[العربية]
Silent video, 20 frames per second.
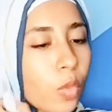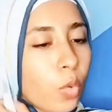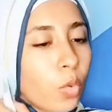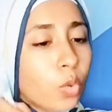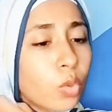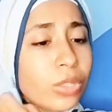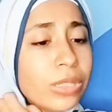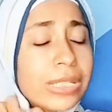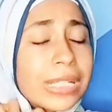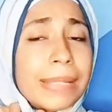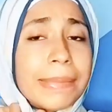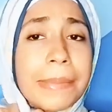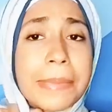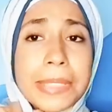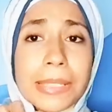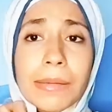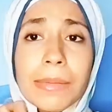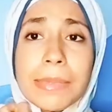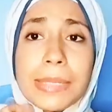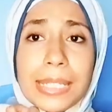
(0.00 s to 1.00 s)
وكنت جايباه
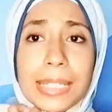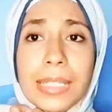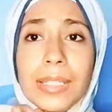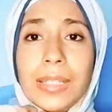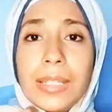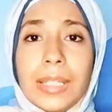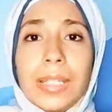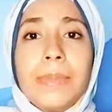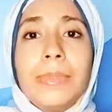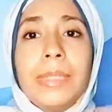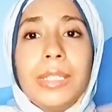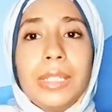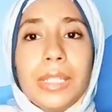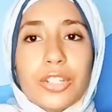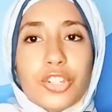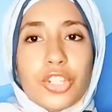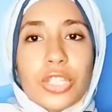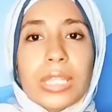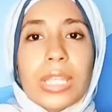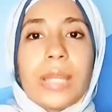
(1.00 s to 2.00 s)
بسبب زين ابني
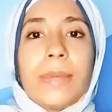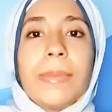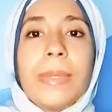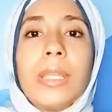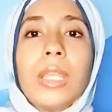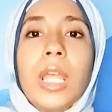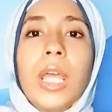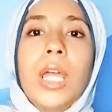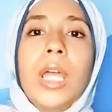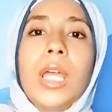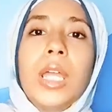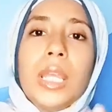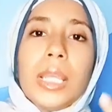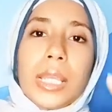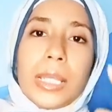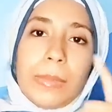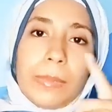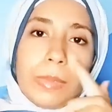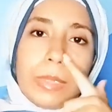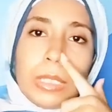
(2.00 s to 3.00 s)
عشان تعبان
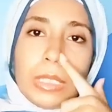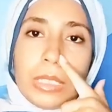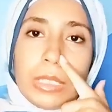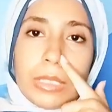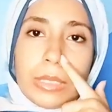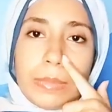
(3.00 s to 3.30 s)
كان بي...